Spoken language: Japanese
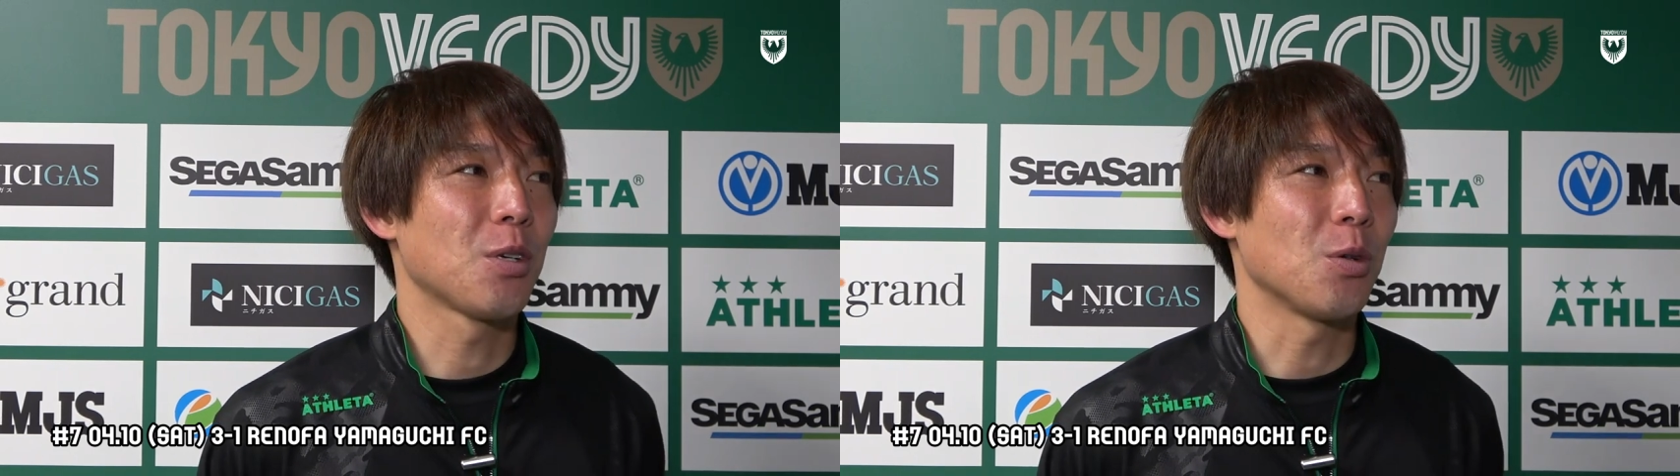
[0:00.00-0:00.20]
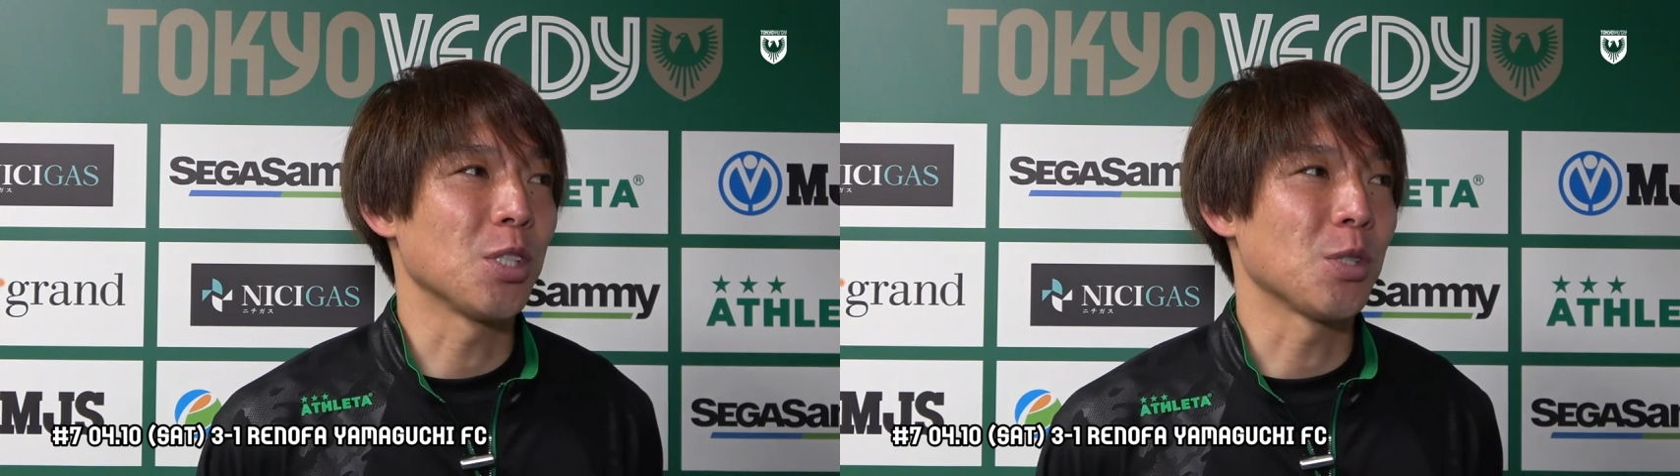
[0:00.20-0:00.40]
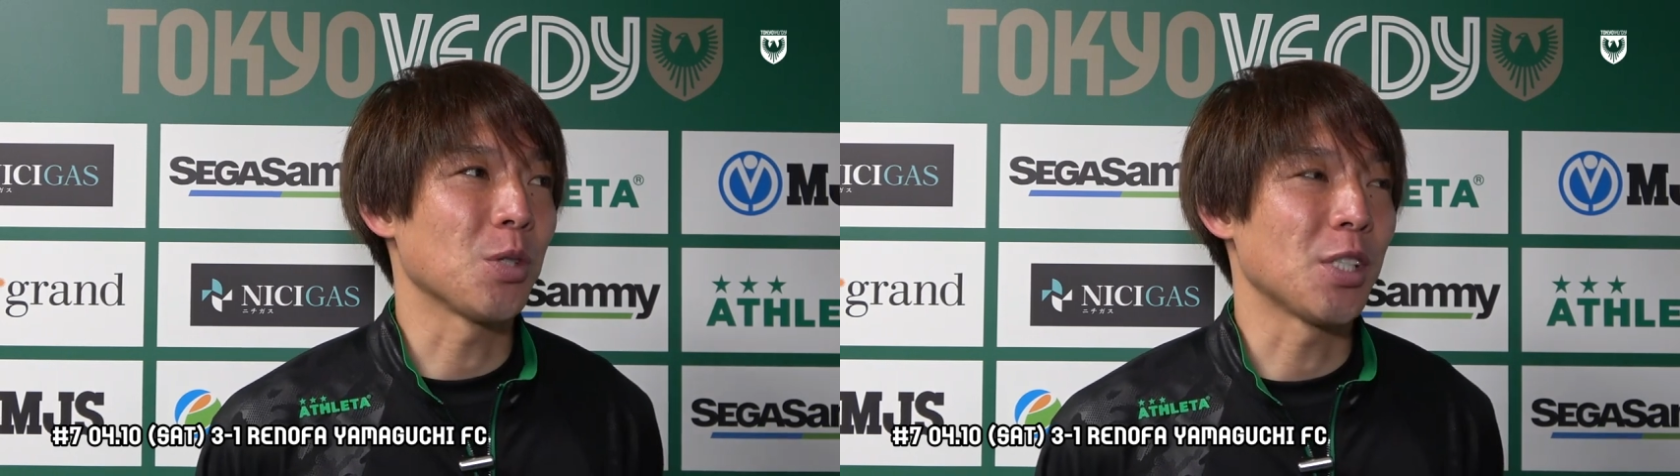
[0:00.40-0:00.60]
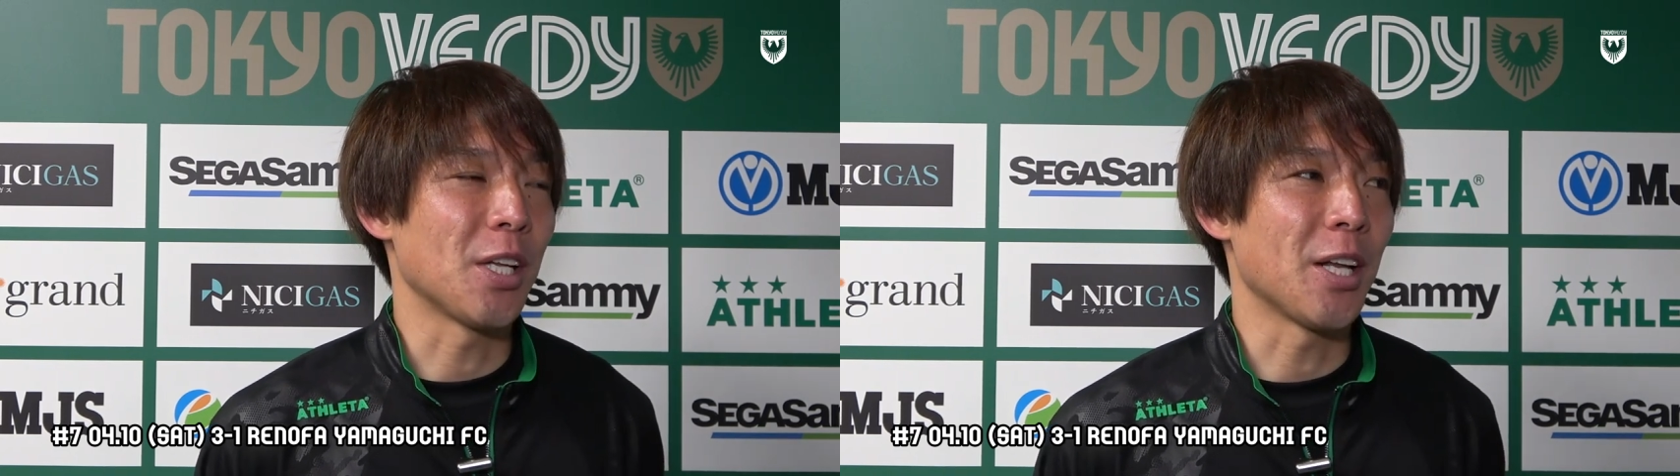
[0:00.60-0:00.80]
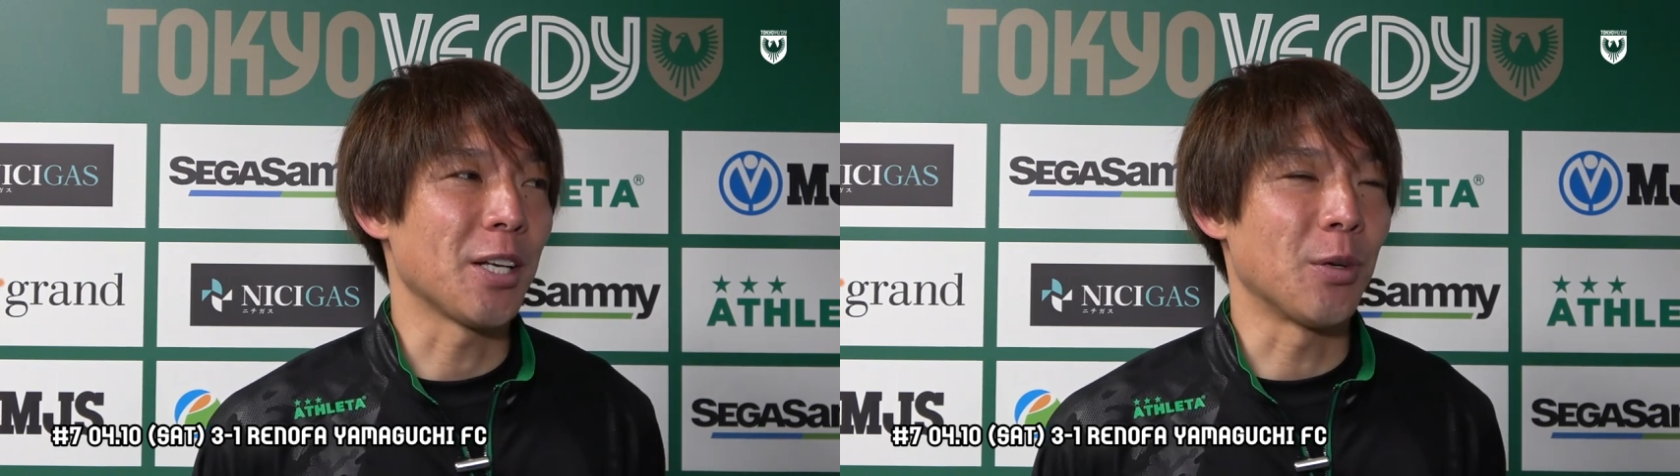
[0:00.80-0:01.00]
個人として
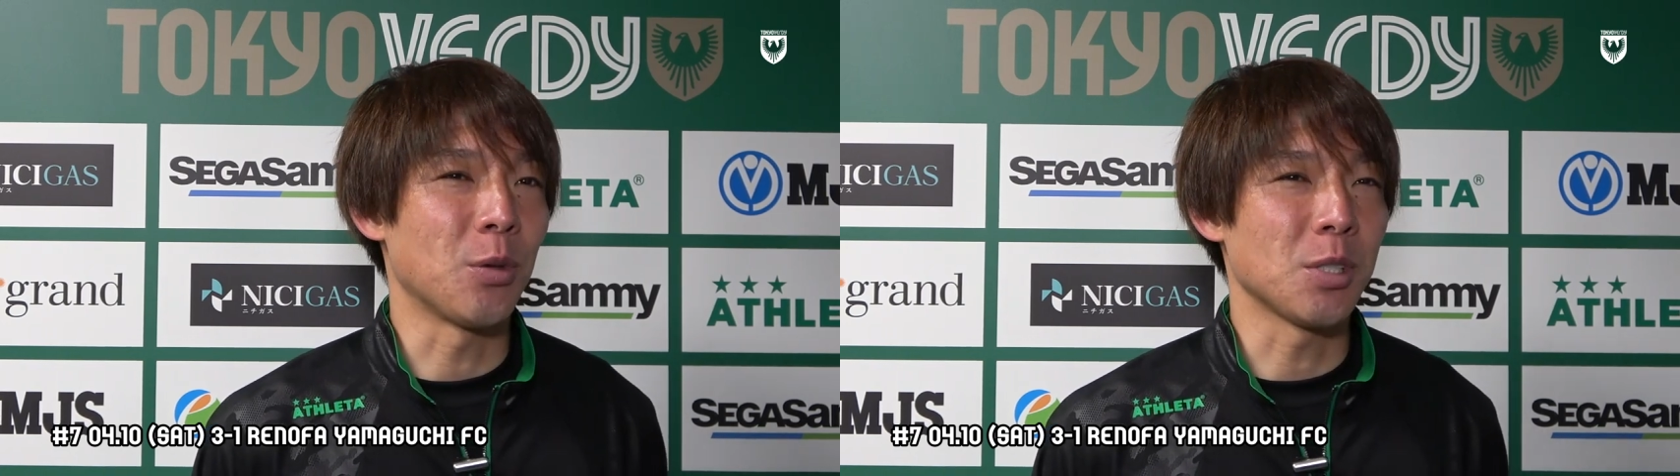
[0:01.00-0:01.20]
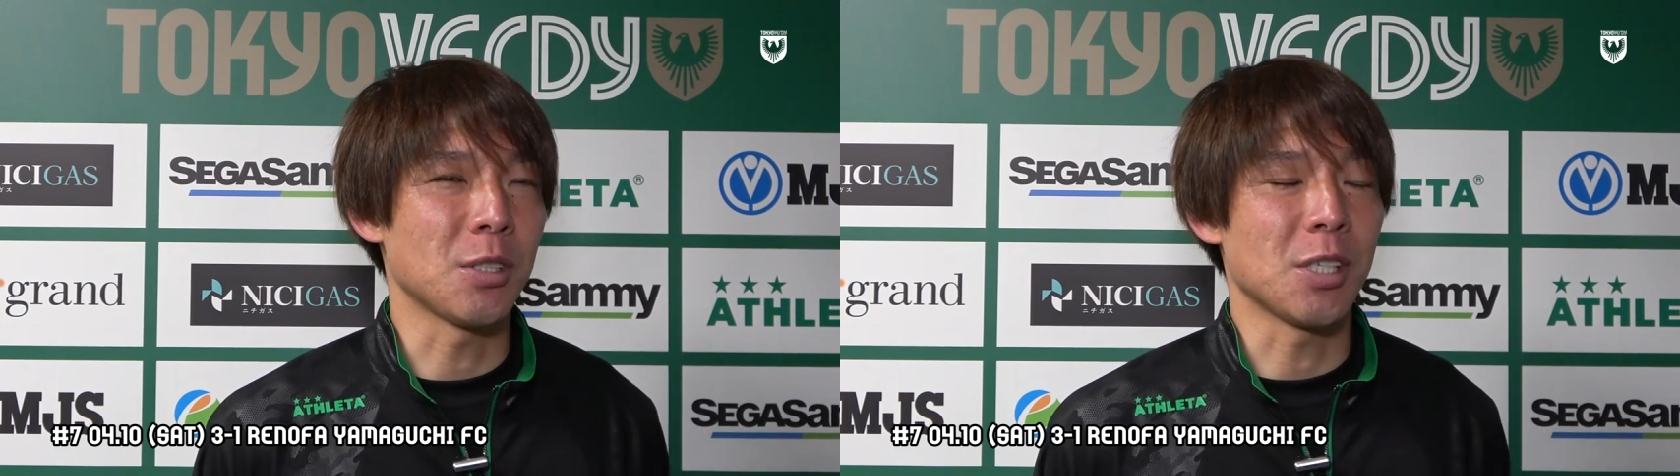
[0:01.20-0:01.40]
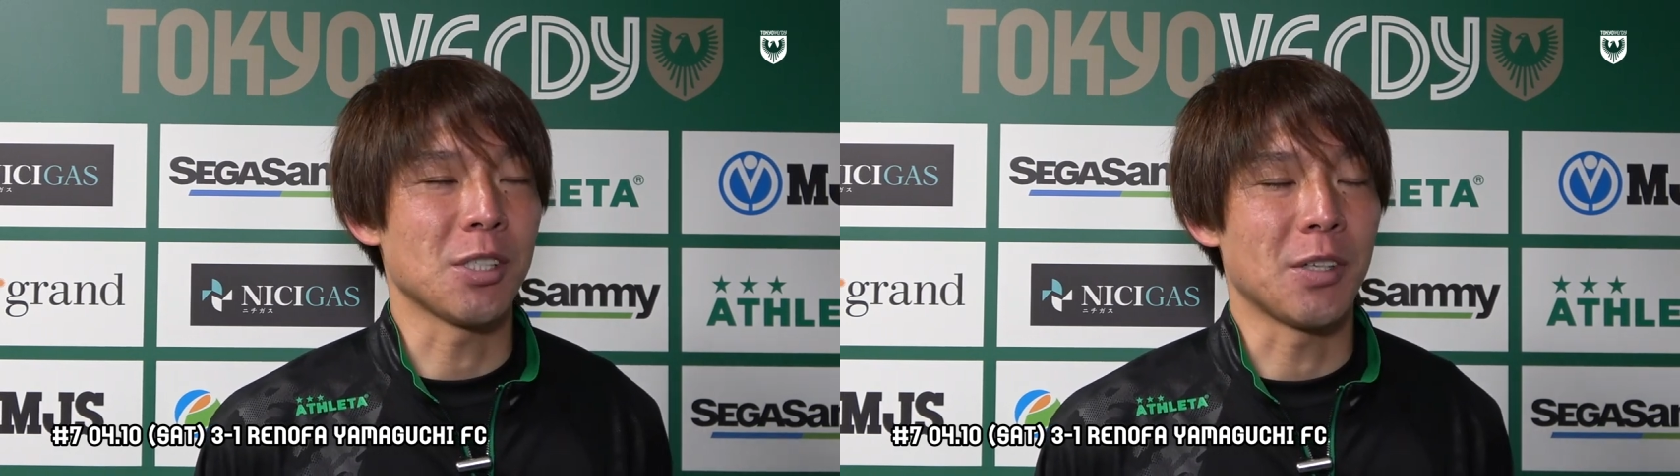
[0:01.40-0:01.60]
何かを残せる選手